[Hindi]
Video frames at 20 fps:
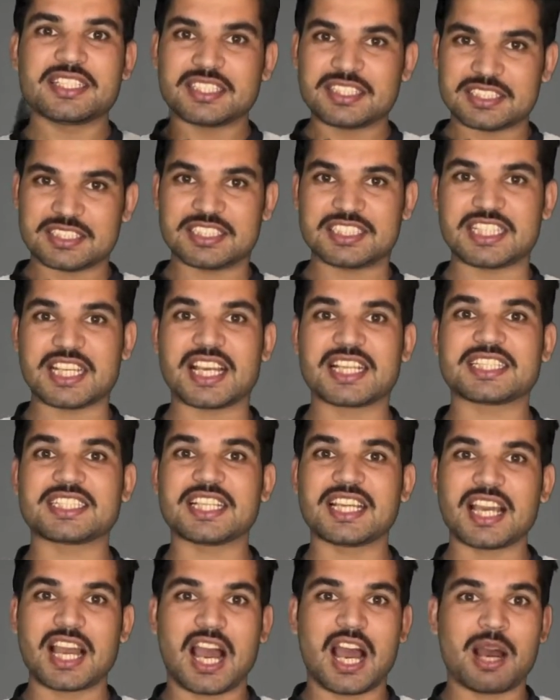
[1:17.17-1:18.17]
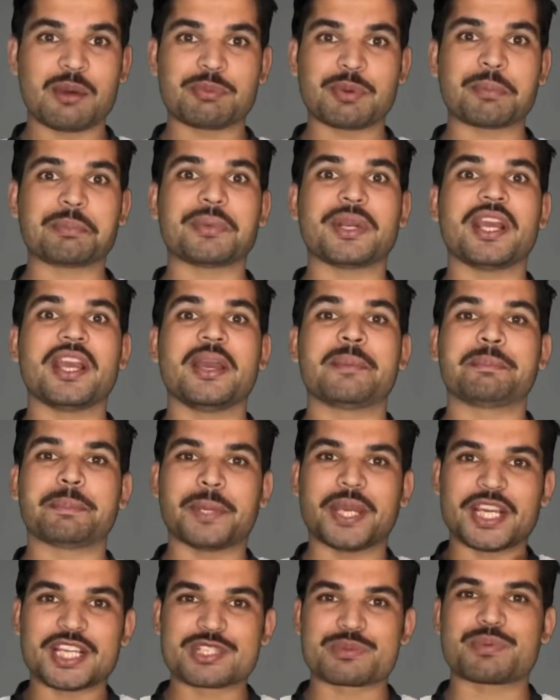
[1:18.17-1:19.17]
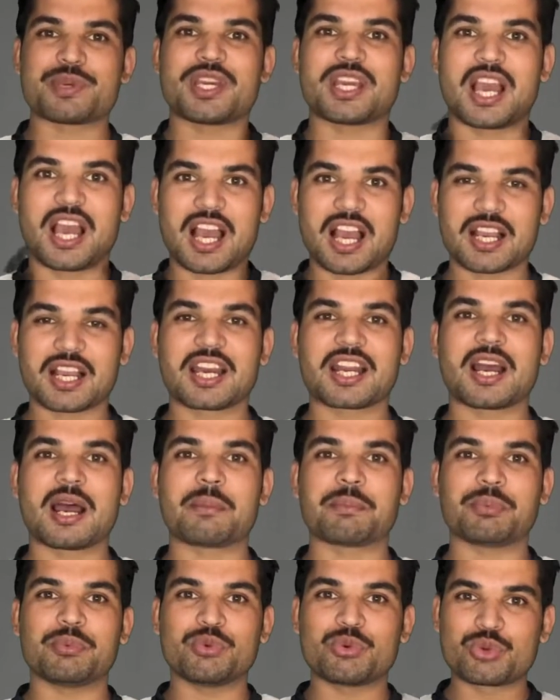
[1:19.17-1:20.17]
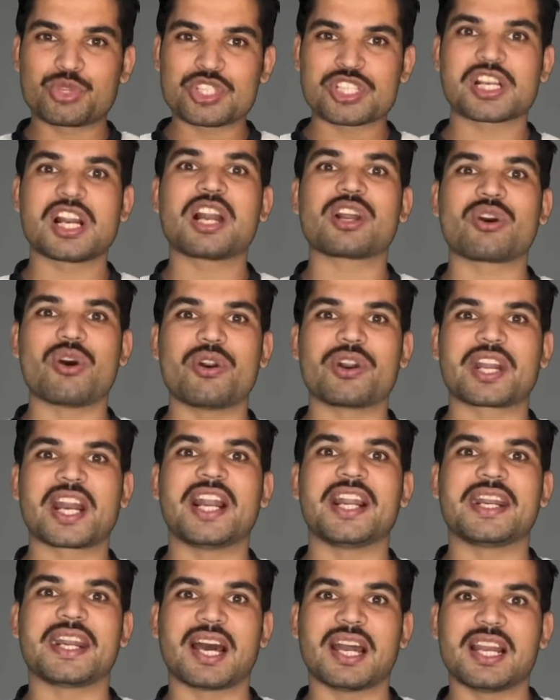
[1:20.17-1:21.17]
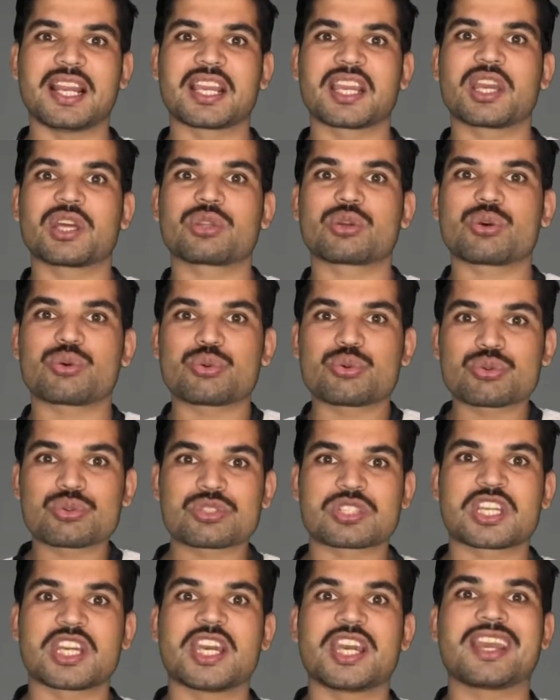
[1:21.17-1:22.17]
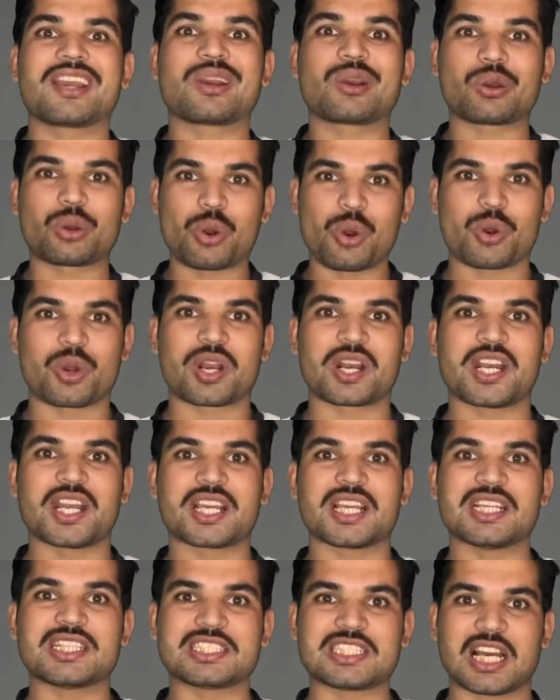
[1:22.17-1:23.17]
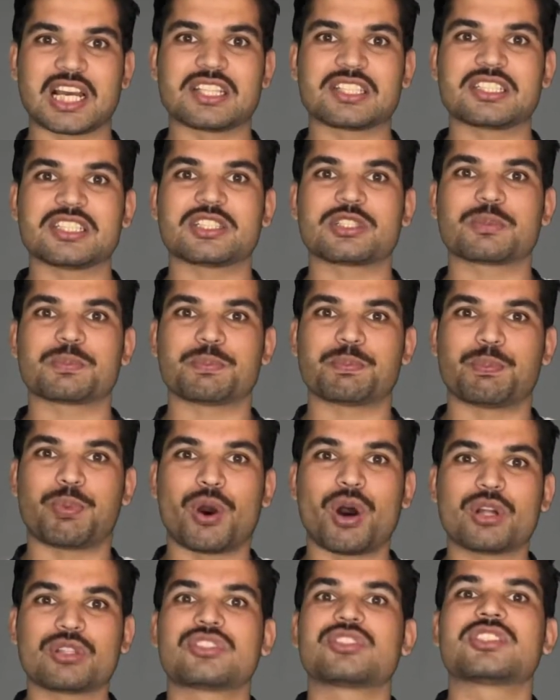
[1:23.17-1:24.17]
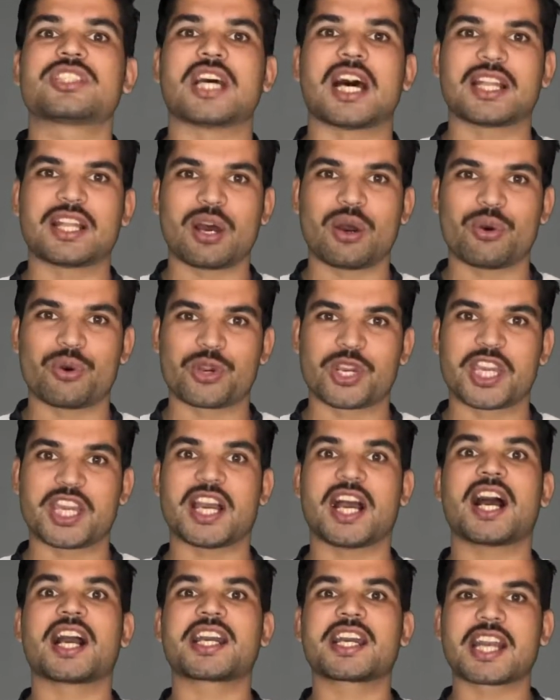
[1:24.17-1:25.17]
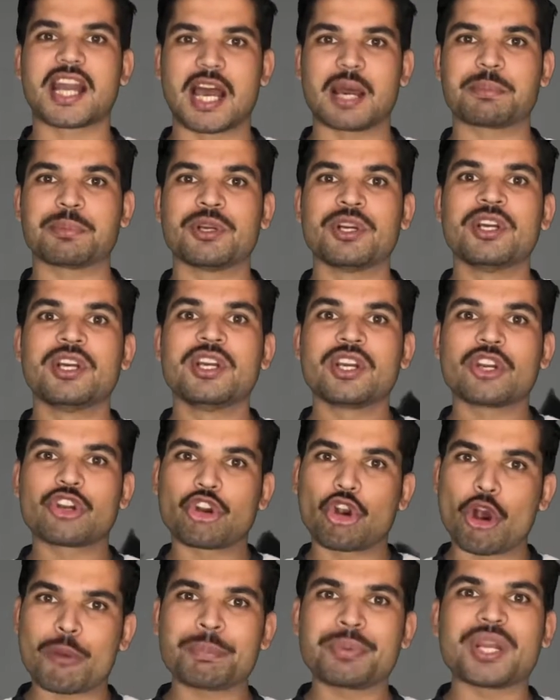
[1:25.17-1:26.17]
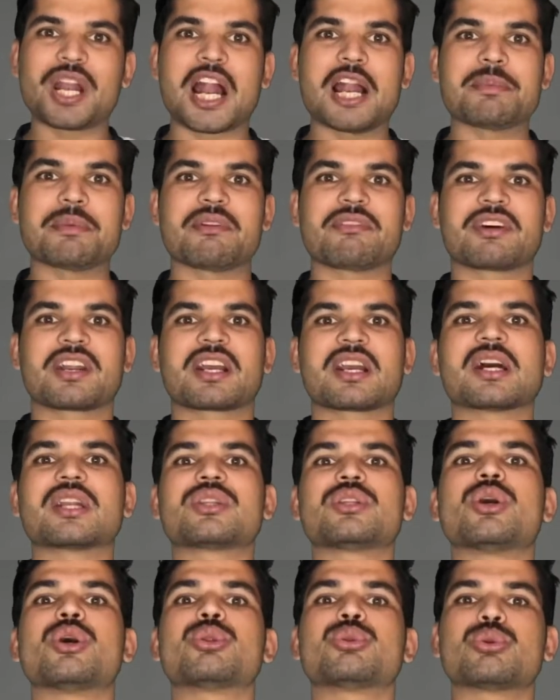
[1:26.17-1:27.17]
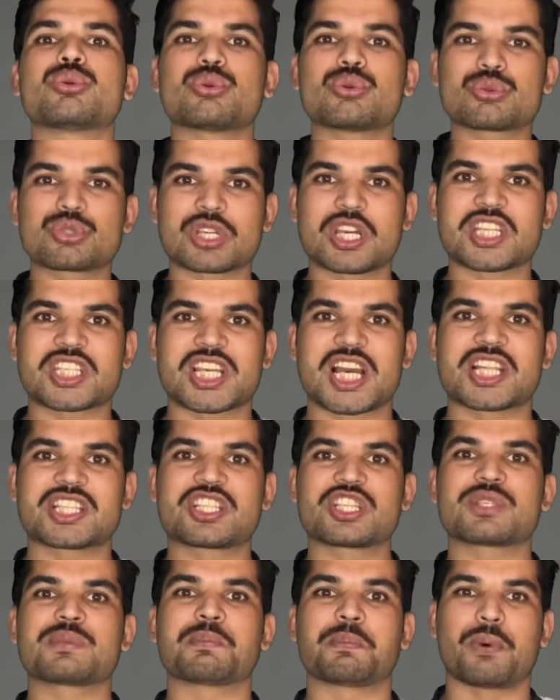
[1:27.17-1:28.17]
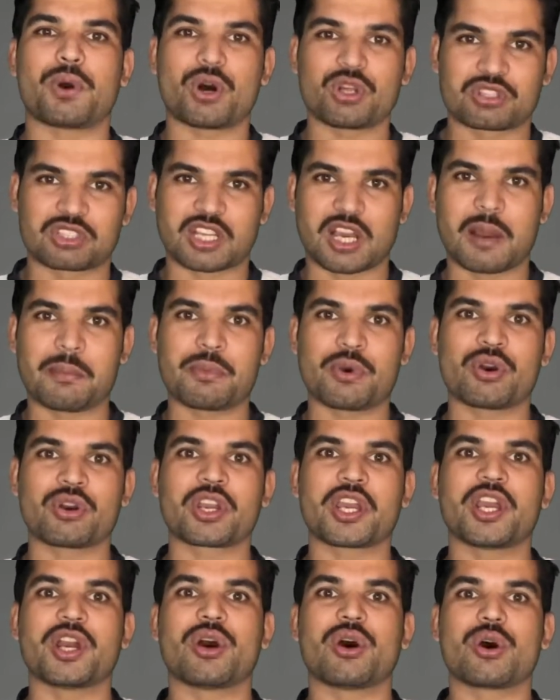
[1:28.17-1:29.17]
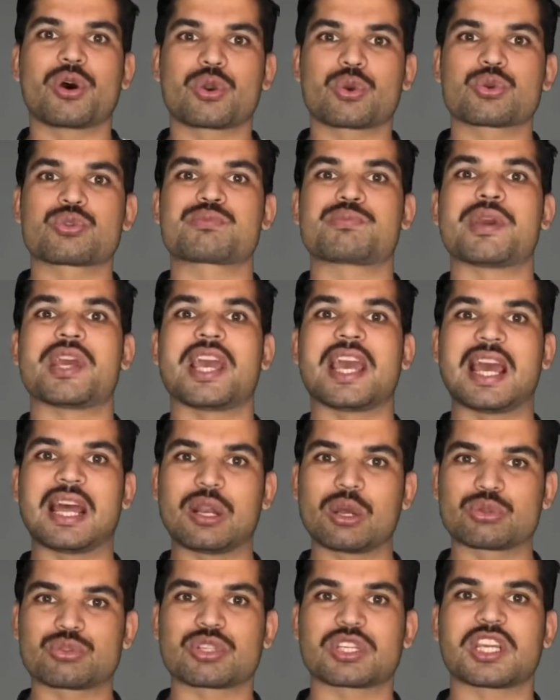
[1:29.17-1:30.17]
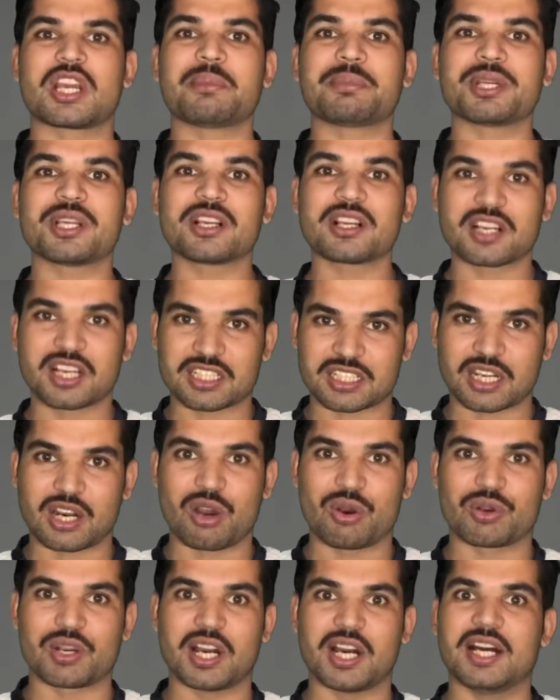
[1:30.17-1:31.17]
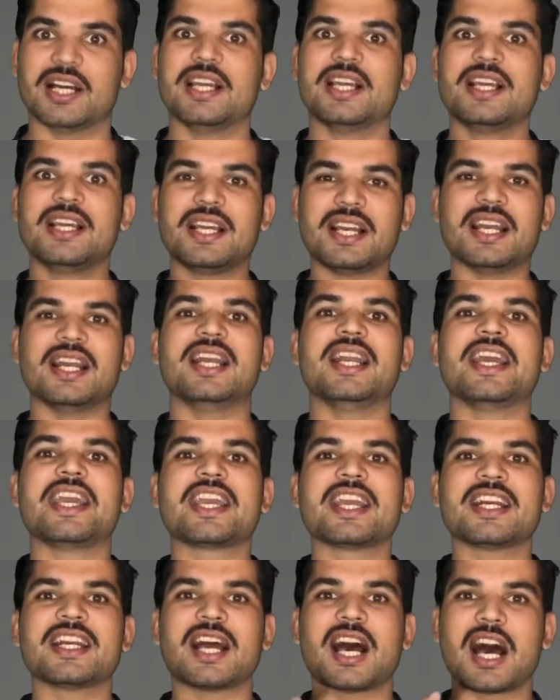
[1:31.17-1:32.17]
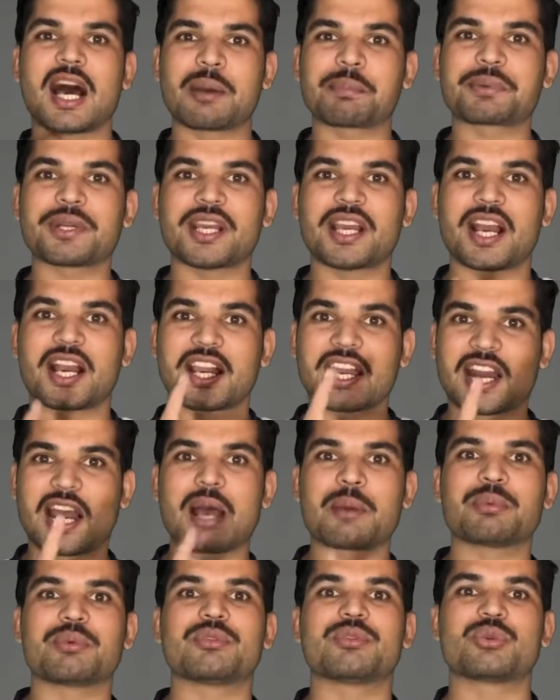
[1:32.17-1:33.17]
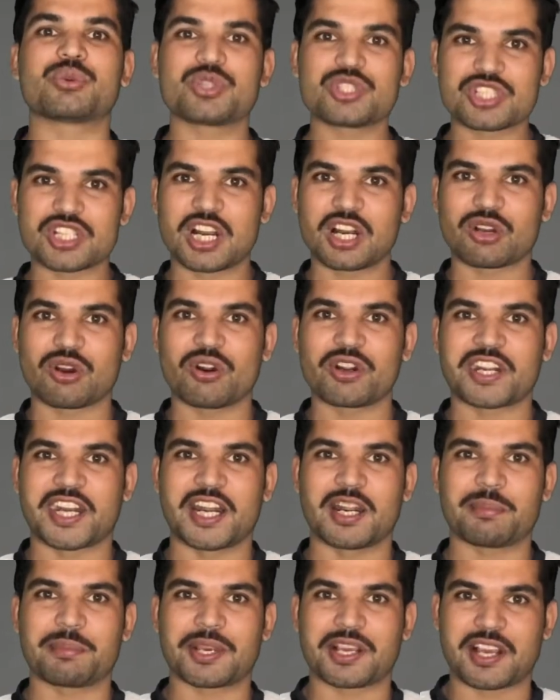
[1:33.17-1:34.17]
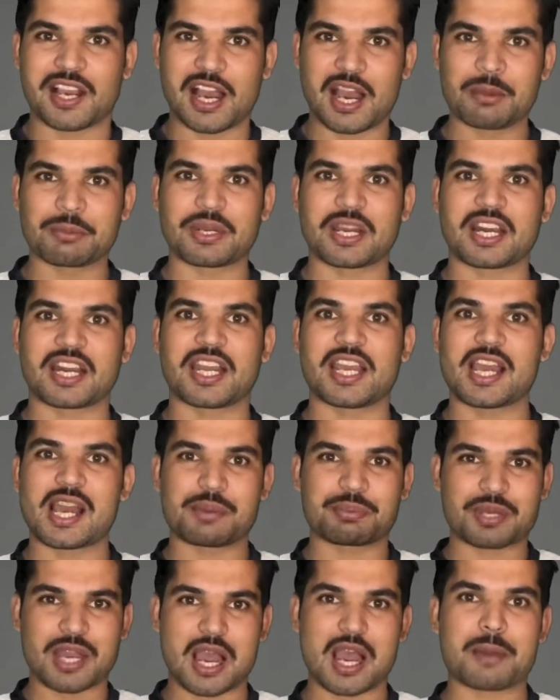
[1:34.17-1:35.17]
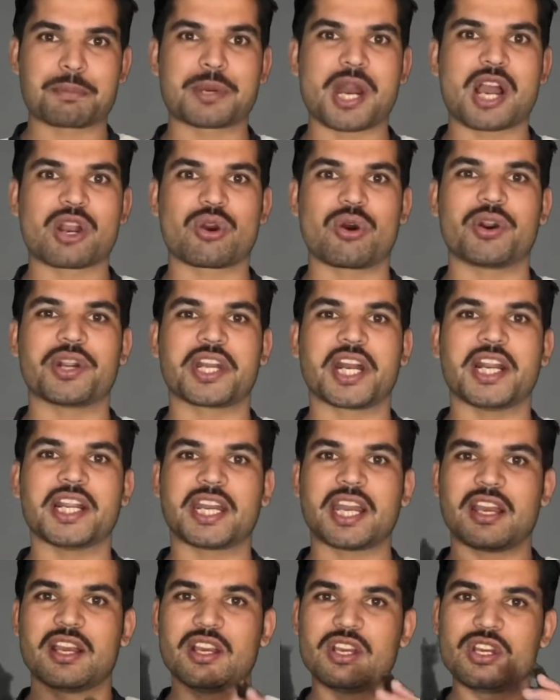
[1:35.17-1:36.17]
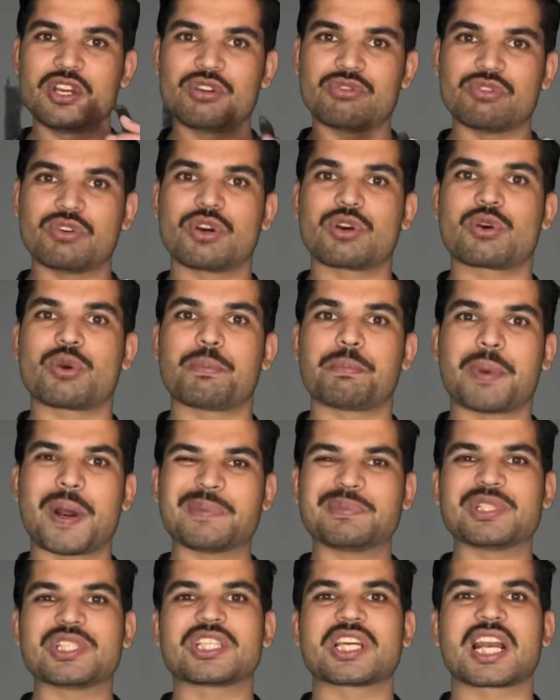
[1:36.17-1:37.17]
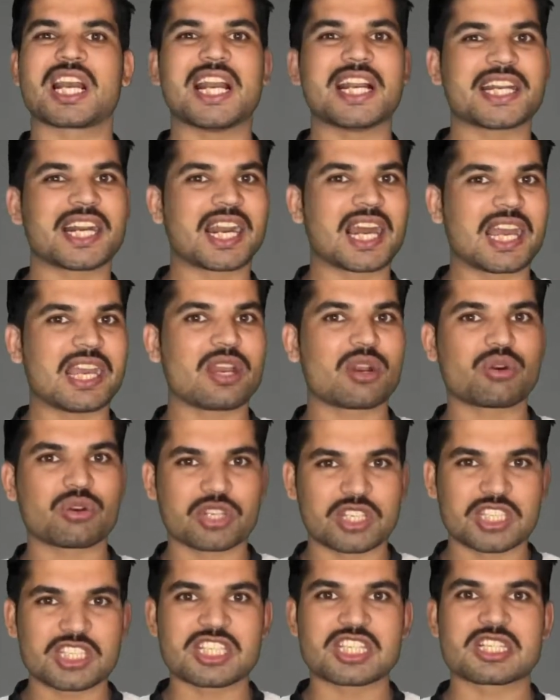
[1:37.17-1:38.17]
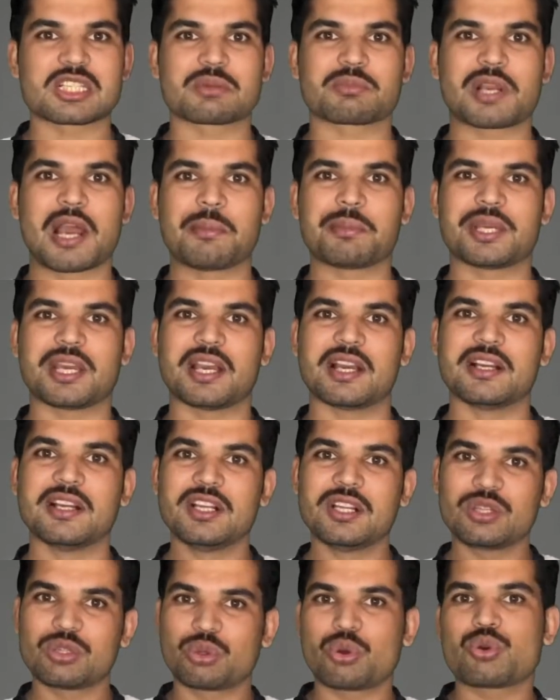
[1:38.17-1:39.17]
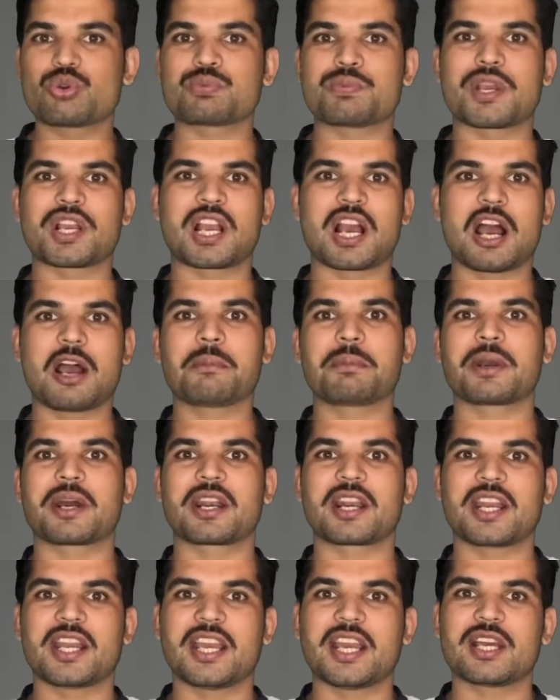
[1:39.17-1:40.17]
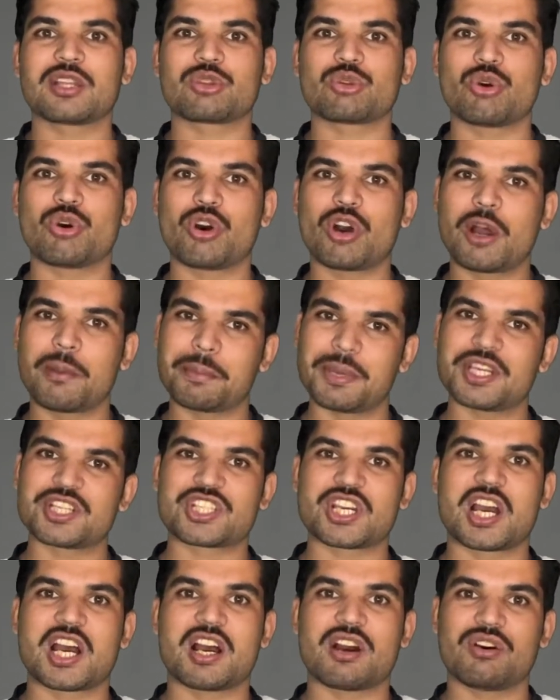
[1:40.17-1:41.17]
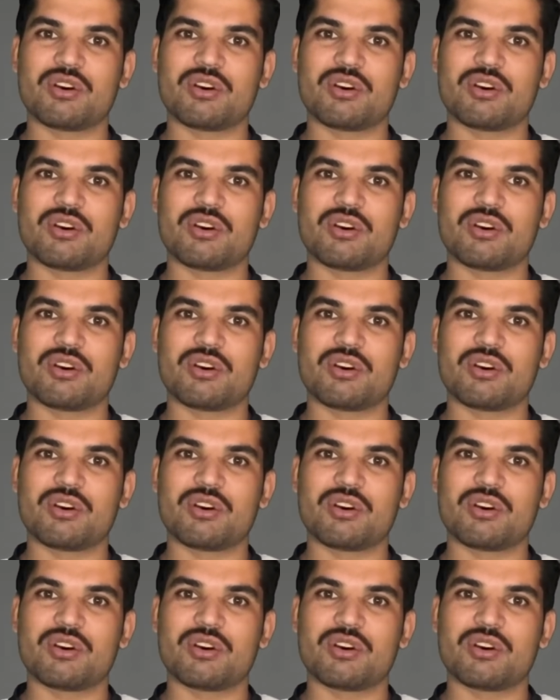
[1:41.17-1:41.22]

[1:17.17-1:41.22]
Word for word: जैसे आप अपने पेज पे अगर आप ओरिजिनल कंटेंट डालेंगे तो उसके ग्रो करने के चांसेस बहुत ज़्यादा होंगे अगर आप कॉपीराइट पे वर्क करते हो तो उसके चांसेस बहुत कम होंगे और उस पर एल का भी खतरा होगा लेकिन आपने अगर आप ओरिजिनल कंटेंट पे काम कर रहे हैं आपका अपना कंटेंट है वो पबजी से रिलेटेड है या किसी किस्म का भी है तो उस पर काम कर रहे हैं तो हमेशा